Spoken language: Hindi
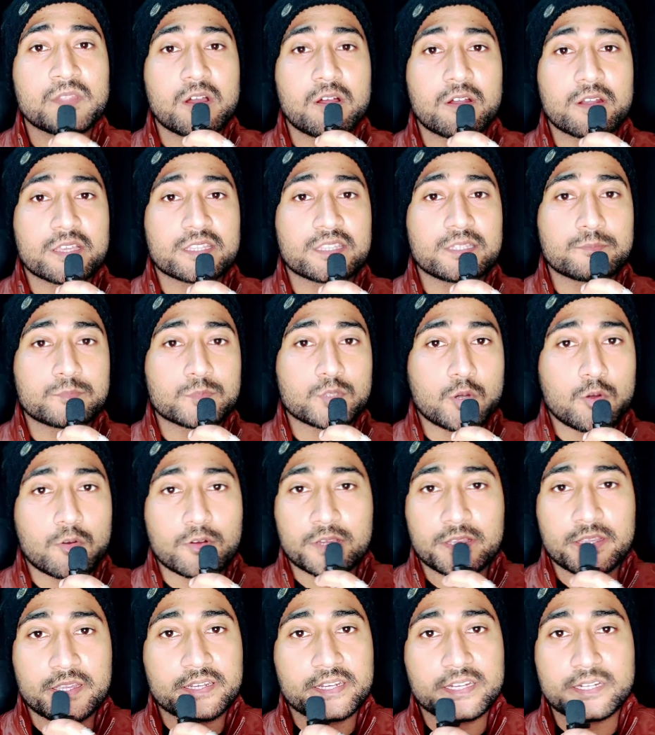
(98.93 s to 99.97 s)
और एकदम
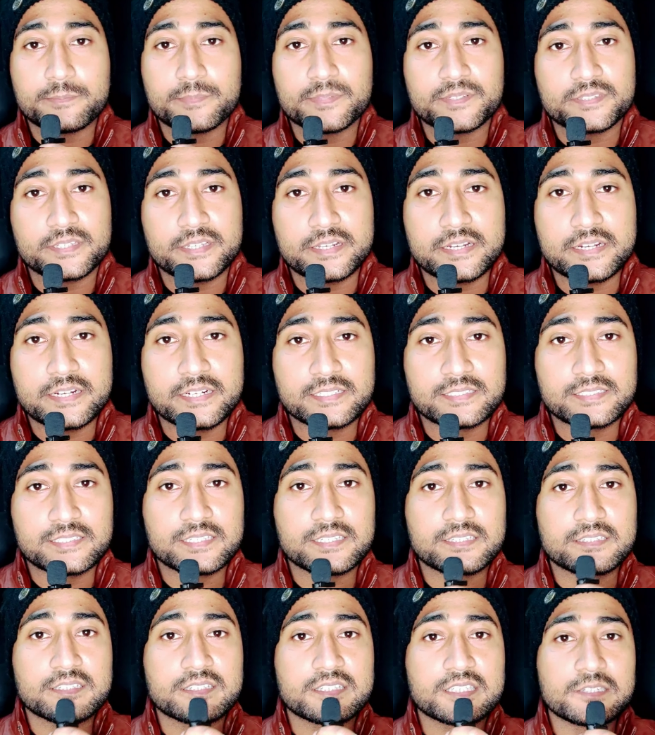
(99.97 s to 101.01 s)
थॉक के रेट में सेल करते
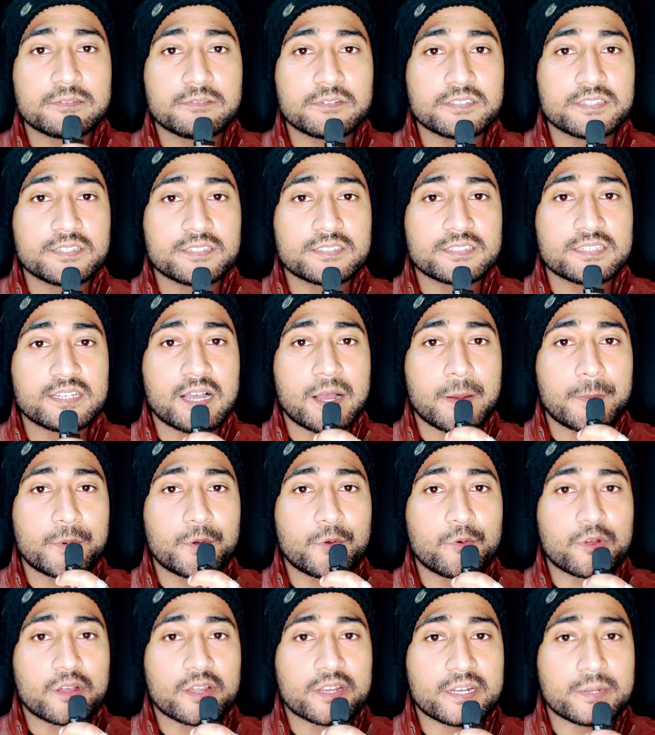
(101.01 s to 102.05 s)
हैं जिसकी वजह से आप
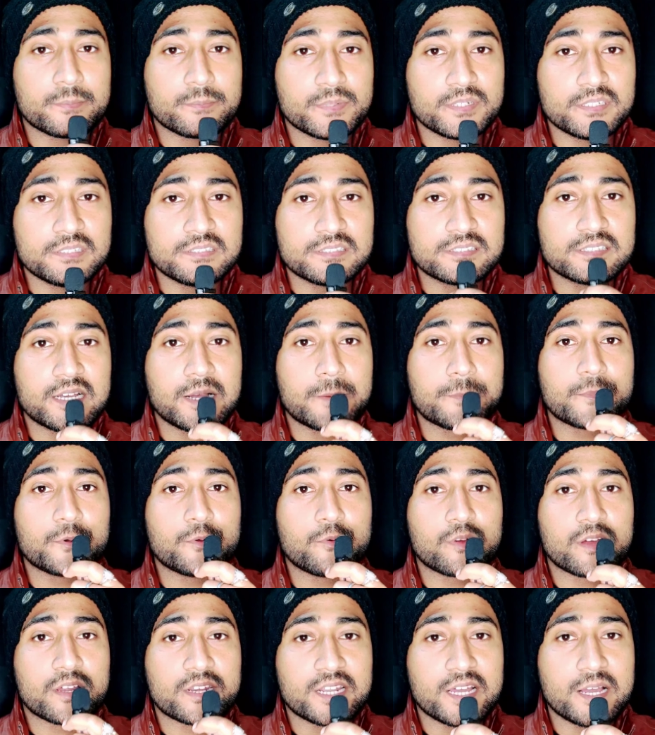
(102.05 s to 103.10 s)
लोगों के नंबर्स आप
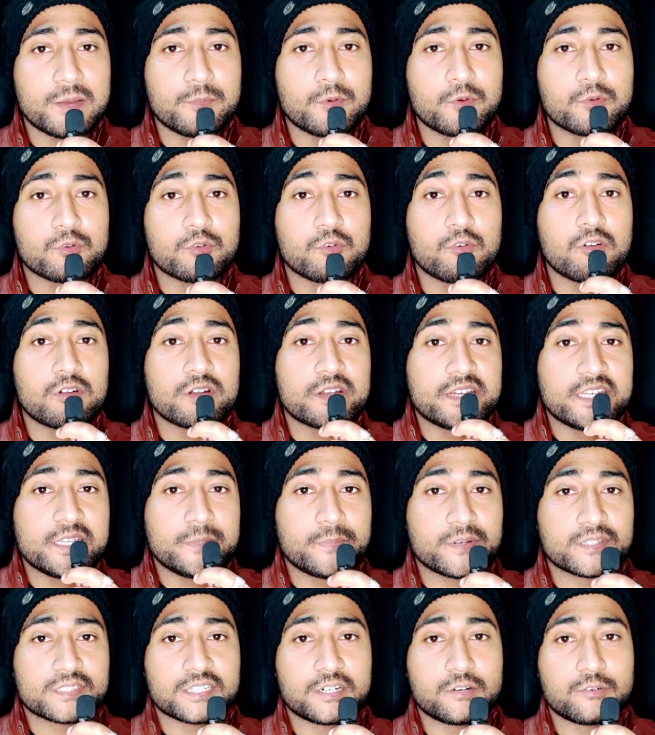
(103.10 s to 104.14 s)
लोगों का नाम उनको ऑलरेडी
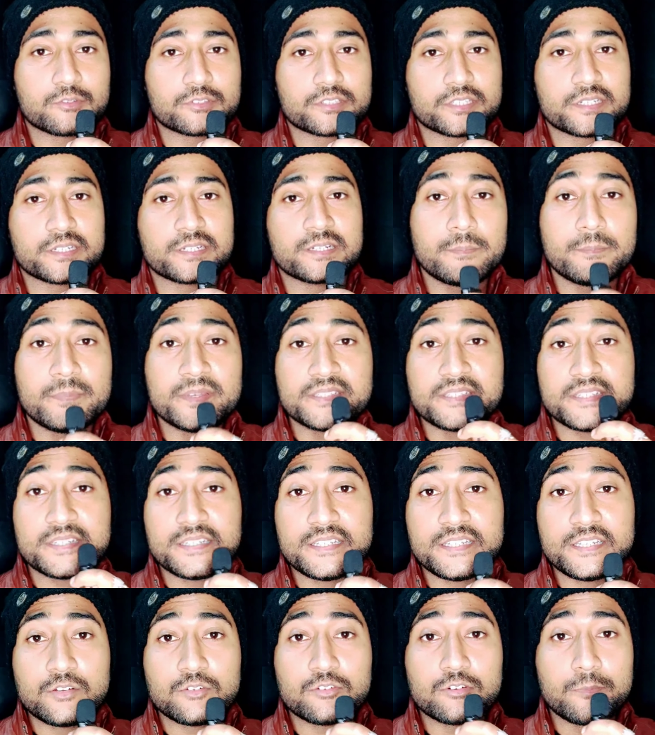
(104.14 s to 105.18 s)
पता होता है
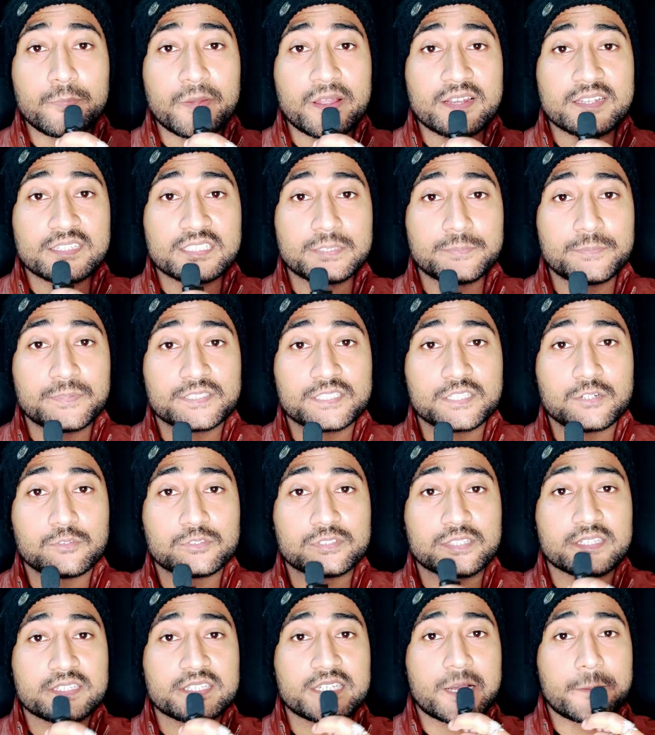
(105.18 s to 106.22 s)
बेसिकली इन लोगों को पहले से ही पता
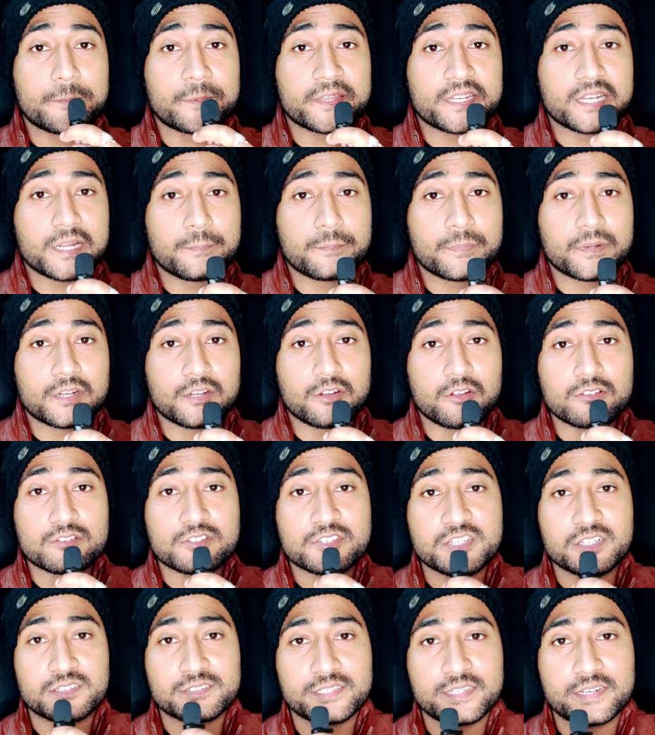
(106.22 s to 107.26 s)
होता है कि आपके नाम पर
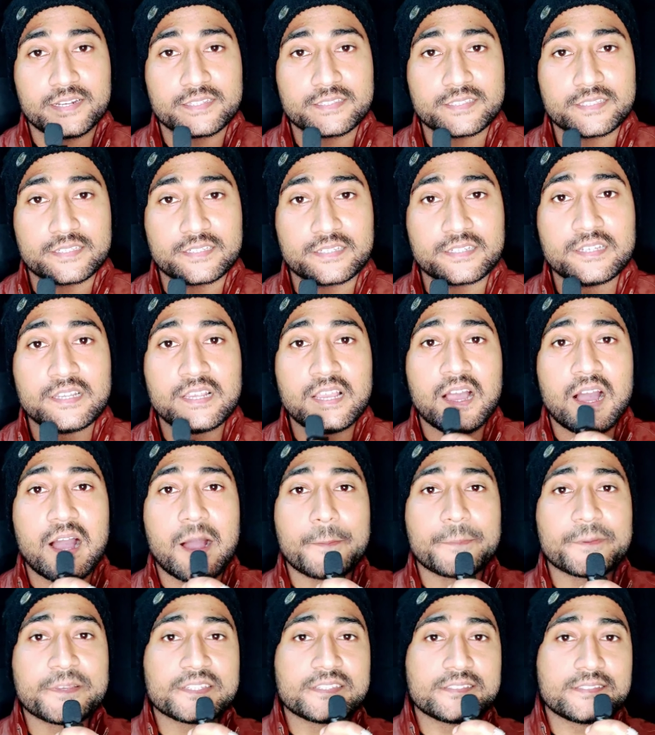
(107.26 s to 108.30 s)
लॉन्च चलता रहता है
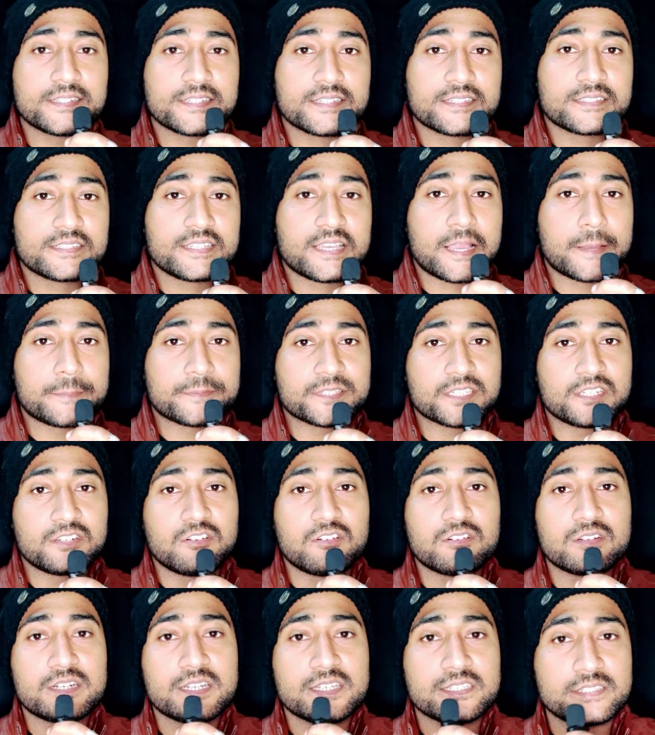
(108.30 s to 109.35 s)
आप किसी ना किसी ऐप से
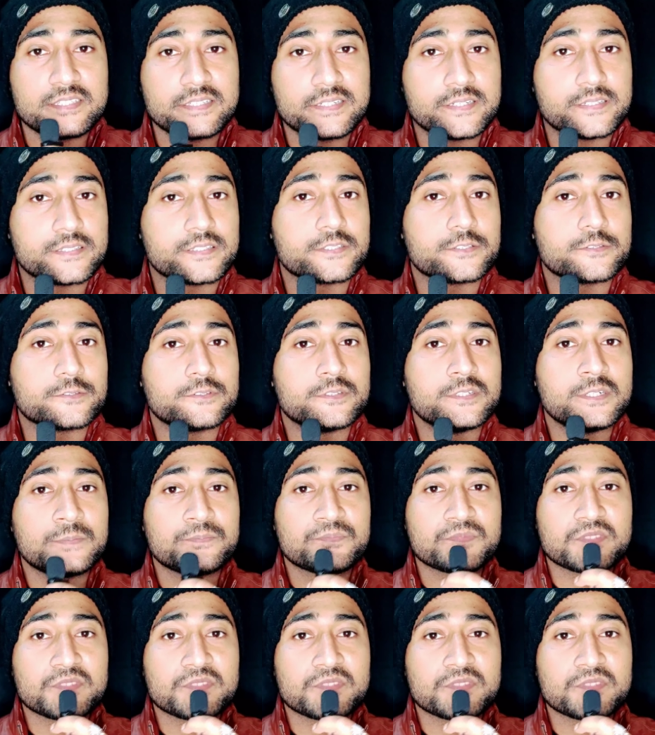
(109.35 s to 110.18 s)
लॉन्च लेते रहते हो